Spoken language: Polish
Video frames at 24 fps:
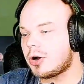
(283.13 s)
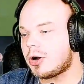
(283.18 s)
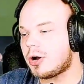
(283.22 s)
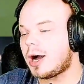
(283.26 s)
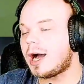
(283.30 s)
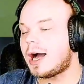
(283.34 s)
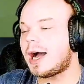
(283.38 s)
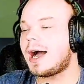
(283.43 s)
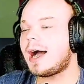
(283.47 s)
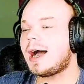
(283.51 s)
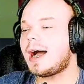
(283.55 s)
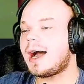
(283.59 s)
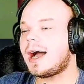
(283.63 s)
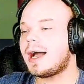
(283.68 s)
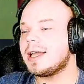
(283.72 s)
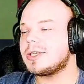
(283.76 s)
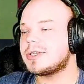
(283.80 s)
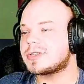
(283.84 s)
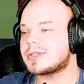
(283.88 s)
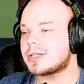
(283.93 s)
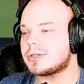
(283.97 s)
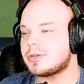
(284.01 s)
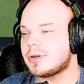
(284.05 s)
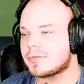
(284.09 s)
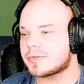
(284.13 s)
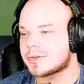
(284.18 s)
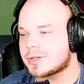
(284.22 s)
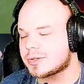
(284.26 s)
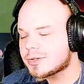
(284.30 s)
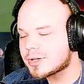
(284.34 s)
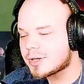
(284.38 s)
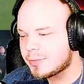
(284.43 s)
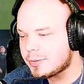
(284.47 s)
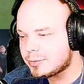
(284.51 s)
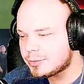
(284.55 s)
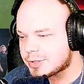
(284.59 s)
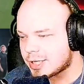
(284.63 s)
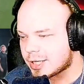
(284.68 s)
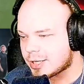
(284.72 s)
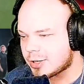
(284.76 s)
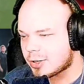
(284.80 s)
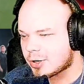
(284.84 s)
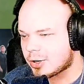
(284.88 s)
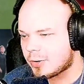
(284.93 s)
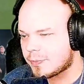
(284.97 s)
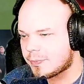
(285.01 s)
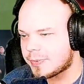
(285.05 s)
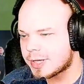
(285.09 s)
a i Stanowski zrobił tego
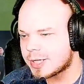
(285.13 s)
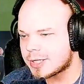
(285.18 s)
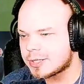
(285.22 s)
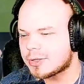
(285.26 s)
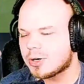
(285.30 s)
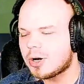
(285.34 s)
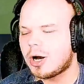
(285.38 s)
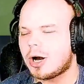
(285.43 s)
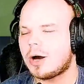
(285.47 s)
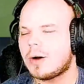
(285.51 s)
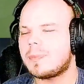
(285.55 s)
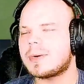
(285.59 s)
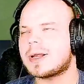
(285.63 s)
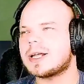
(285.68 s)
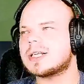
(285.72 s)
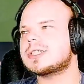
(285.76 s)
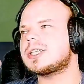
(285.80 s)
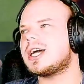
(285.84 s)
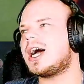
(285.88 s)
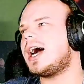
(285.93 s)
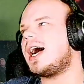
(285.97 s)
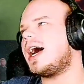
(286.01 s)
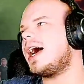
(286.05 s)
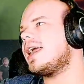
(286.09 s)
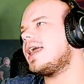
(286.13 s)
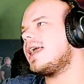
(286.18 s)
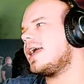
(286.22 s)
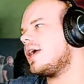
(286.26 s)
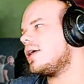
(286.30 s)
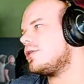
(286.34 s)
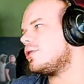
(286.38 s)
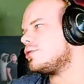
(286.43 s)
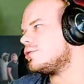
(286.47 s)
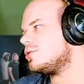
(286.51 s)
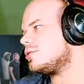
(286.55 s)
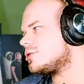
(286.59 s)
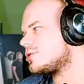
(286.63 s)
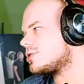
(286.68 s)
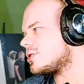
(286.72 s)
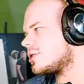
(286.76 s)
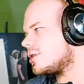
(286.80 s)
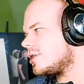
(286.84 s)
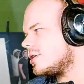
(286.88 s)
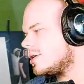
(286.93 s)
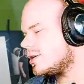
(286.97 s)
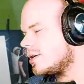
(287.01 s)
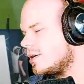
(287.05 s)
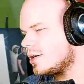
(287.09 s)
kopię. Dobra, czaję już.
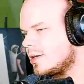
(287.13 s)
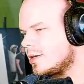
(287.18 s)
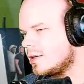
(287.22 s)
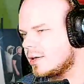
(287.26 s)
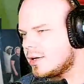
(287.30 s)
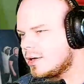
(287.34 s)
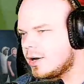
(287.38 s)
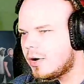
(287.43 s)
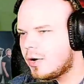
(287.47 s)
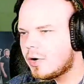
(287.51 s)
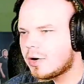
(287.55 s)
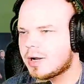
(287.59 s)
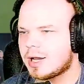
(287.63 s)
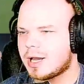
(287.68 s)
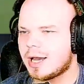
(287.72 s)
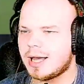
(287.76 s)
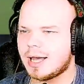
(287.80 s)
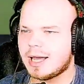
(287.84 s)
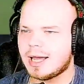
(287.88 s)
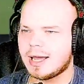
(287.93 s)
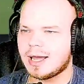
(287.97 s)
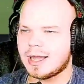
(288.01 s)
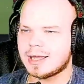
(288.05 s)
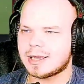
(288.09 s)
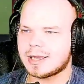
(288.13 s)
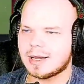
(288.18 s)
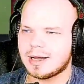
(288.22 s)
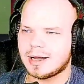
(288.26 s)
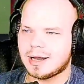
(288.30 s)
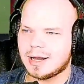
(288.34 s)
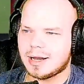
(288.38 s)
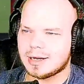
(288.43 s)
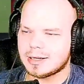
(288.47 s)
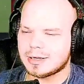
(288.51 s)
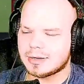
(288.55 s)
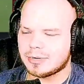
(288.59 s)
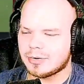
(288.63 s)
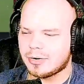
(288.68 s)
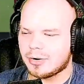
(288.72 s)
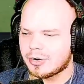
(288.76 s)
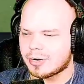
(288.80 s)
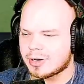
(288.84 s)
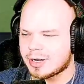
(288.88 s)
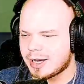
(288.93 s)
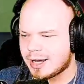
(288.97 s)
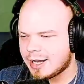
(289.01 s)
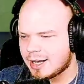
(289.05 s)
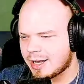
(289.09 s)
Okej, okay,
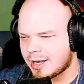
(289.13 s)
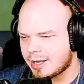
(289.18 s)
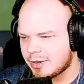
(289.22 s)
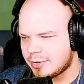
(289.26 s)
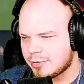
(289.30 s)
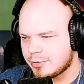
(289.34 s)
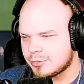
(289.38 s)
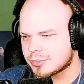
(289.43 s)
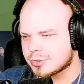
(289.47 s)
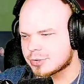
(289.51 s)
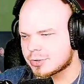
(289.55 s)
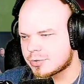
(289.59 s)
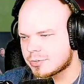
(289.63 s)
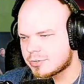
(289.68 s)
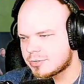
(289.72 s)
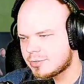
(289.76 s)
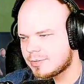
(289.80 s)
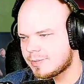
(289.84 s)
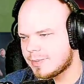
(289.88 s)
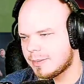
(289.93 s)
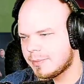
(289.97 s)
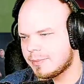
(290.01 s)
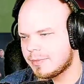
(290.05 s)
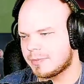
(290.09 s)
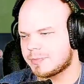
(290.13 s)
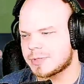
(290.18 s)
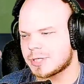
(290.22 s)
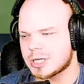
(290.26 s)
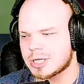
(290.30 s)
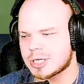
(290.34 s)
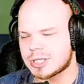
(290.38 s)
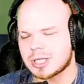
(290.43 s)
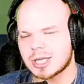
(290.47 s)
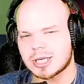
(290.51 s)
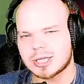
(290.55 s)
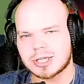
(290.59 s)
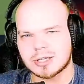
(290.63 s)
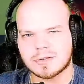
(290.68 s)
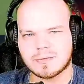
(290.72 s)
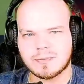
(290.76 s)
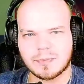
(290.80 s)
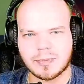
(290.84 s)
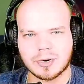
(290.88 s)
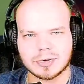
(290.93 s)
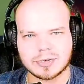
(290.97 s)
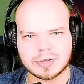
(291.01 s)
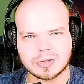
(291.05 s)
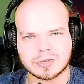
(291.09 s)
okej, okay, już rozumiem, bo przecież też jest w
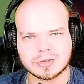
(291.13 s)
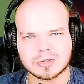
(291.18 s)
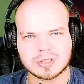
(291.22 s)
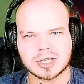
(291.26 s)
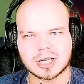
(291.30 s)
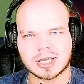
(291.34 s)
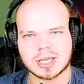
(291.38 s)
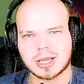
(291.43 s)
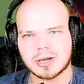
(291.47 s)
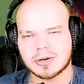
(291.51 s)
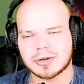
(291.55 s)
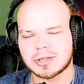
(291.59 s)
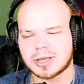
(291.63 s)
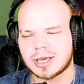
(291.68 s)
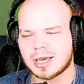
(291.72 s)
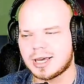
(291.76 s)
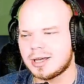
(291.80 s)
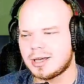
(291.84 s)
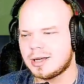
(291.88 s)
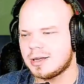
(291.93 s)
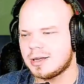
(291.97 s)
Polsce coś takiego, nie?